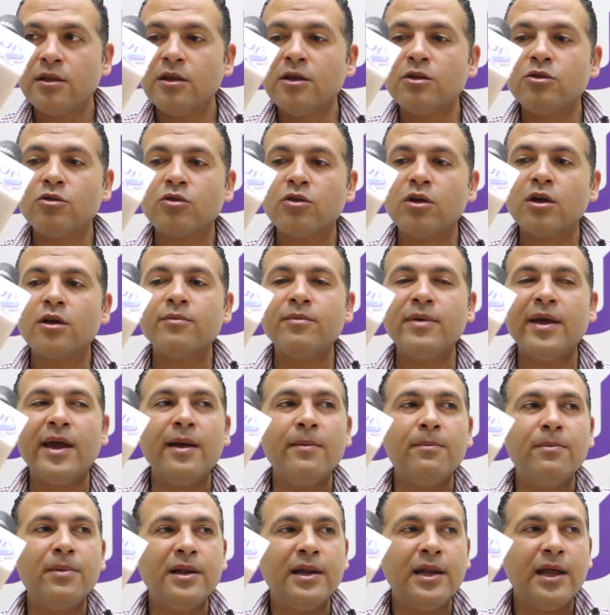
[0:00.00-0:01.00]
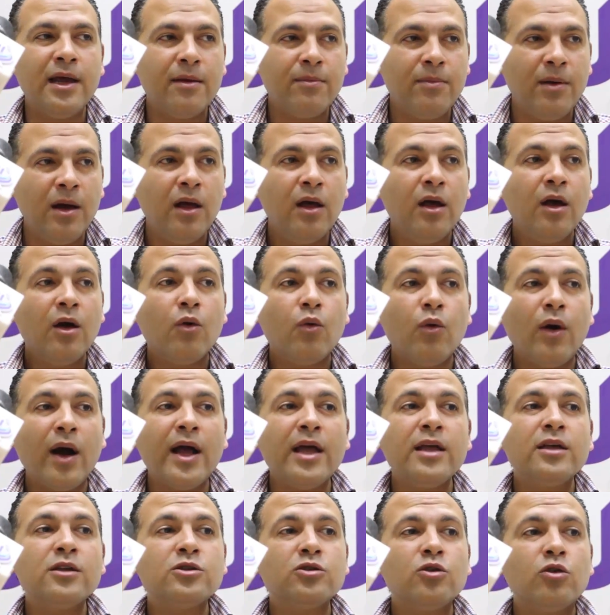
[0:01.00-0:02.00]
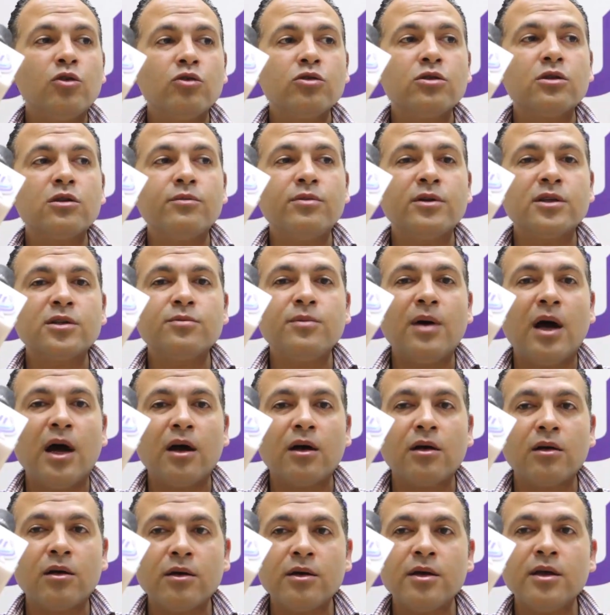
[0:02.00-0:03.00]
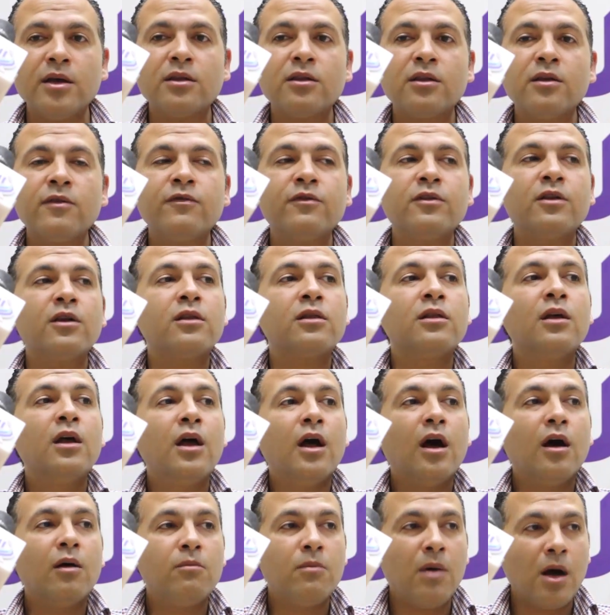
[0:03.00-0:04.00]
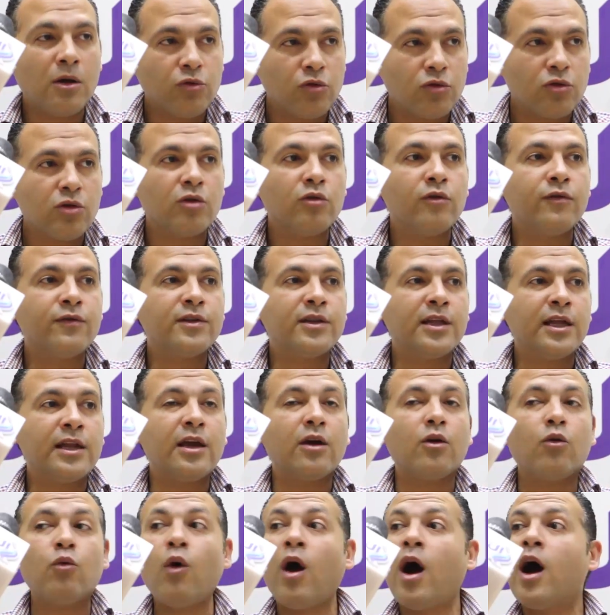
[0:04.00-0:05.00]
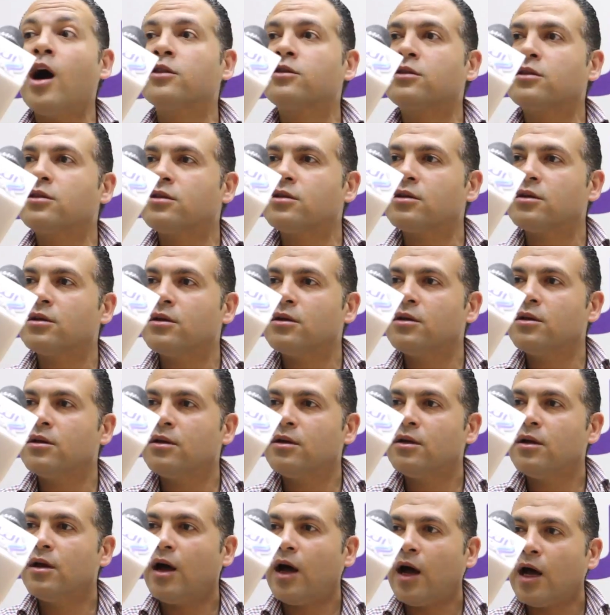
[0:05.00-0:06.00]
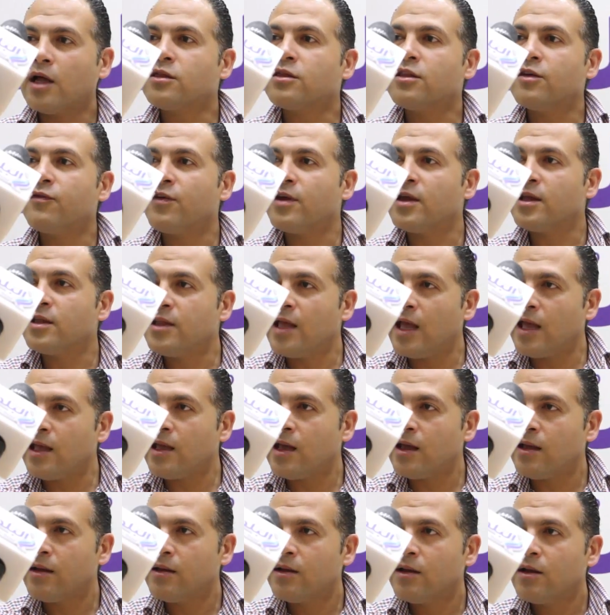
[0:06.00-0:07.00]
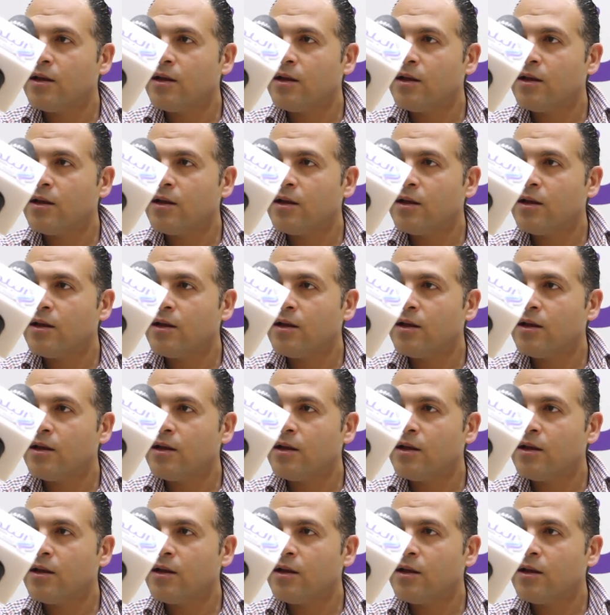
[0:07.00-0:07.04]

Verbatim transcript: لان الراجل بيحب اللعبه وعايز يحط بصمه حقيقيه تفضل محطوطه له في التاريخ وحط حط في هدايه